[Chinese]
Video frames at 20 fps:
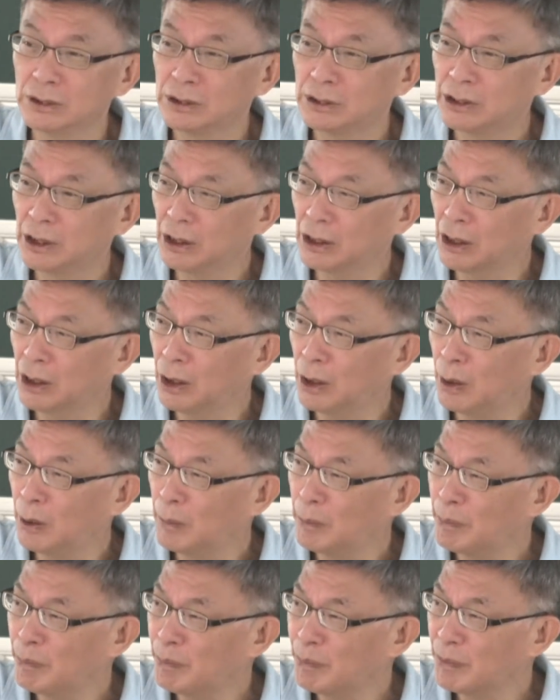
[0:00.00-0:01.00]
这
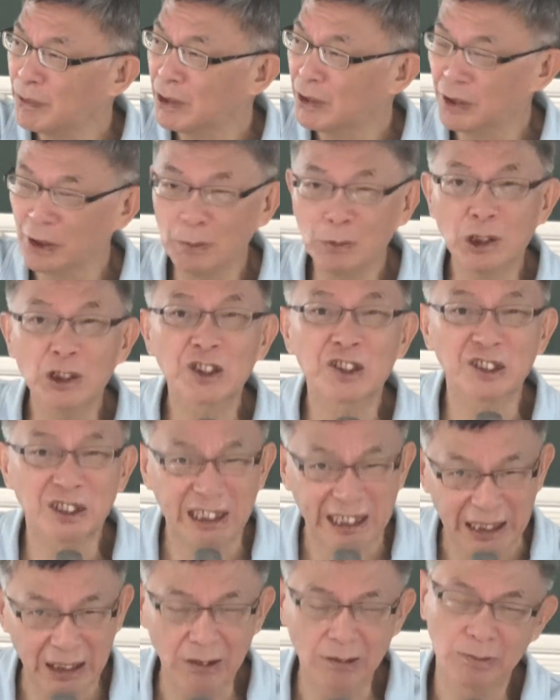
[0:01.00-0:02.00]
个“沉默是
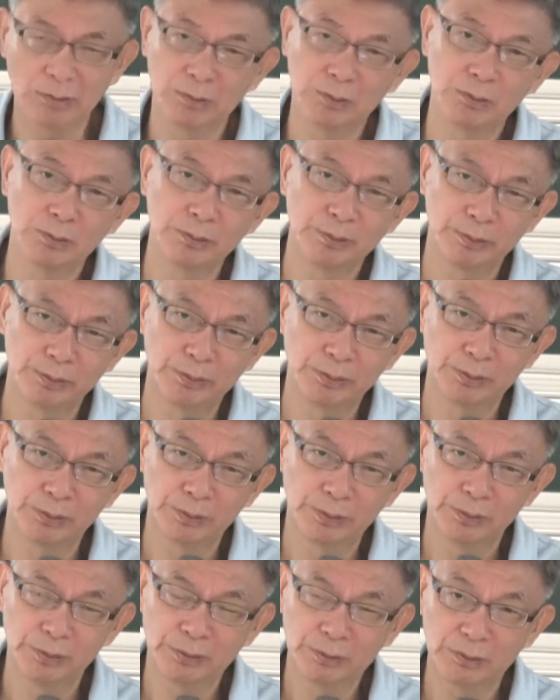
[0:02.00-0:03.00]

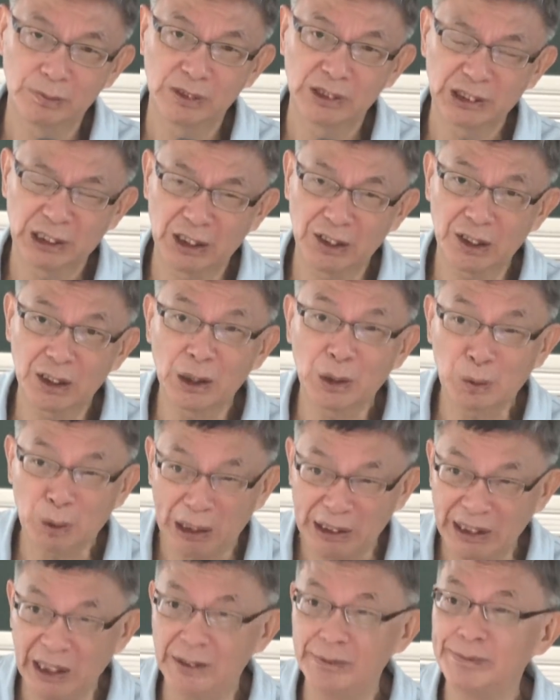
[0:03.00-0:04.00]
金”的这个
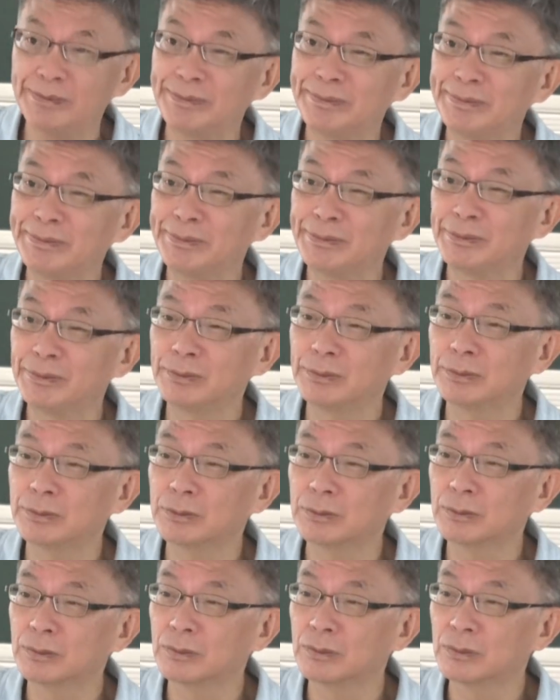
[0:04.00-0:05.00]
观念
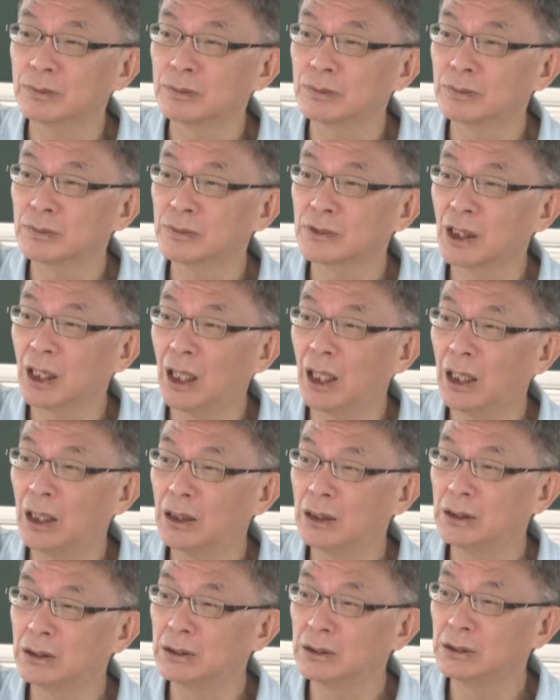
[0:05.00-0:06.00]
啊，
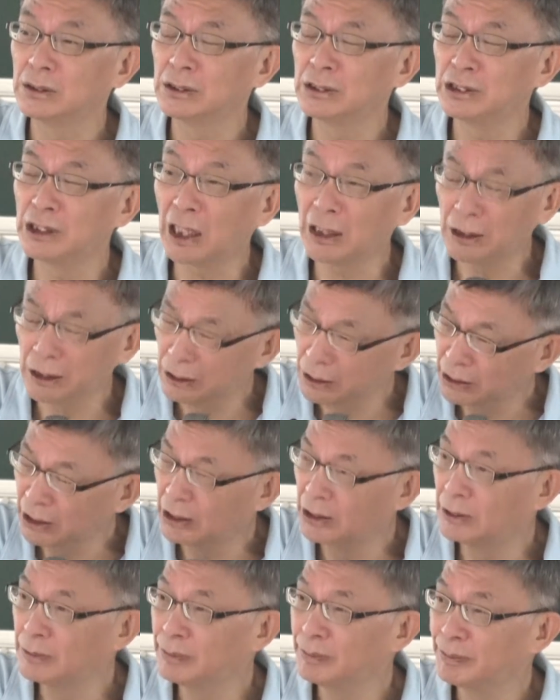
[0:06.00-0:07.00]
然后
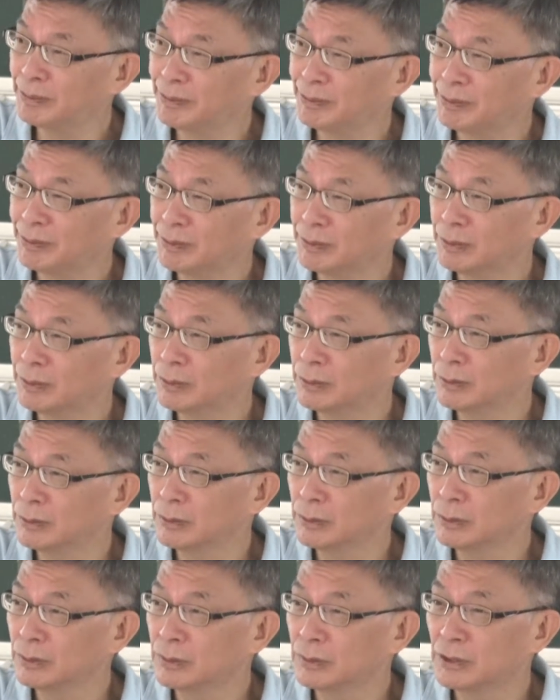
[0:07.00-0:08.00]
呢，
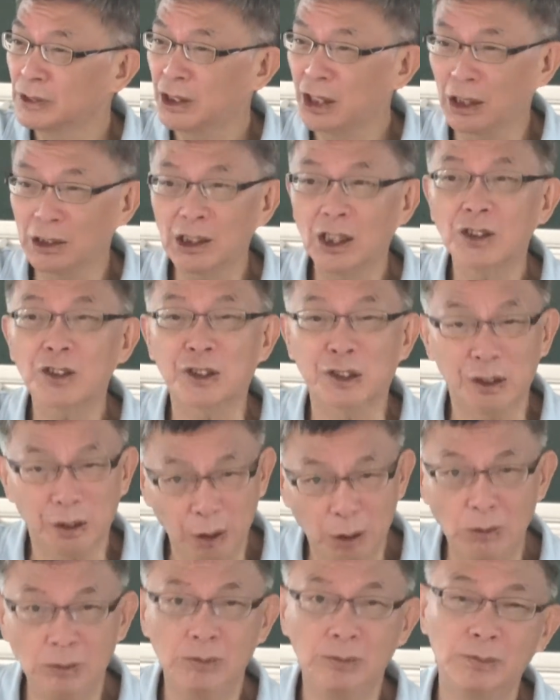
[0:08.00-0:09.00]
强调实
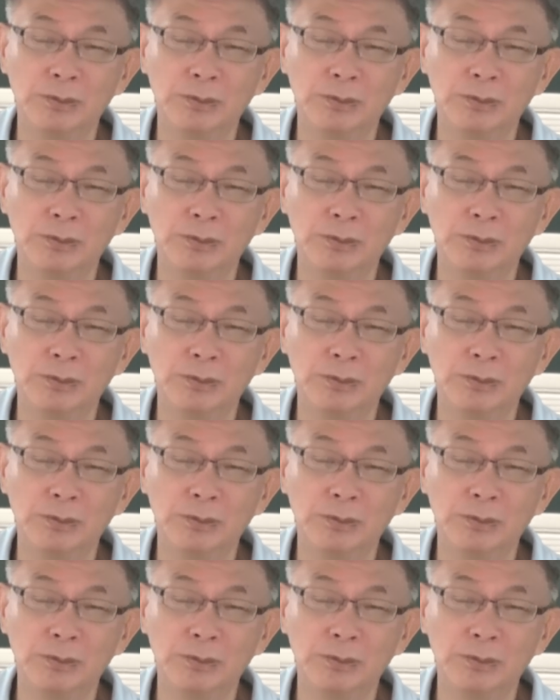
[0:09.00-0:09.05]
用